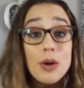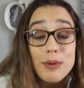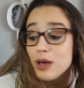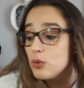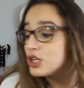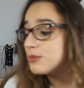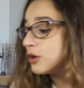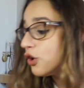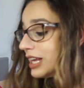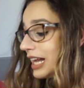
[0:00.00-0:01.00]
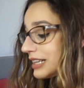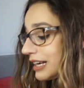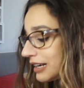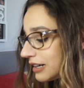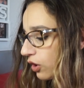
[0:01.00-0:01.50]
9 euros, me cogí la
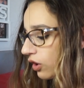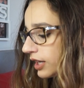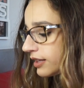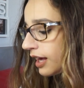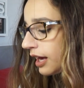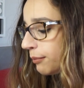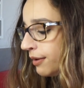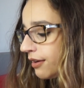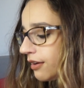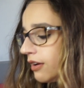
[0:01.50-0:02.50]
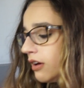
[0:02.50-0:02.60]
talla... ¿Me cogí la talla M?